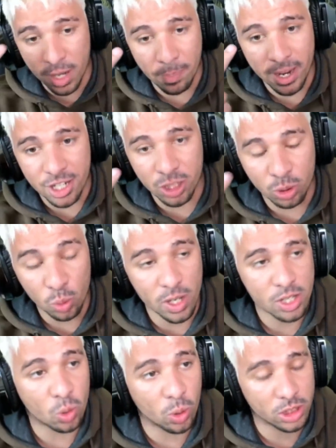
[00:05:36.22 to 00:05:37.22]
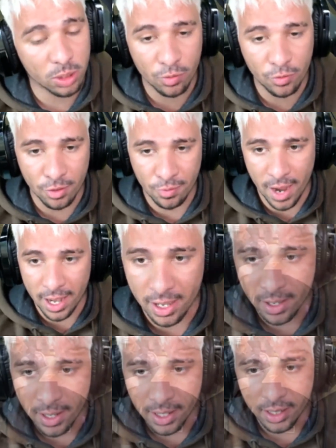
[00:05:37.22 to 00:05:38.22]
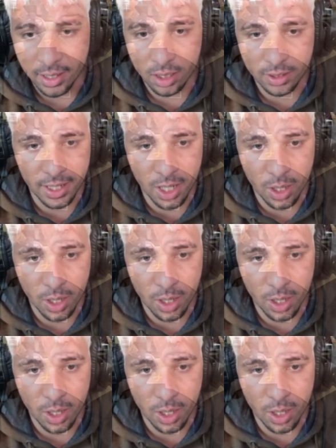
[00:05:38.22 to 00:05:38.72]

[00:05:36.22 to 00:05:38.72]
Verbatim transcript: já perdi duas contas no Free Fire. Esse é o tal do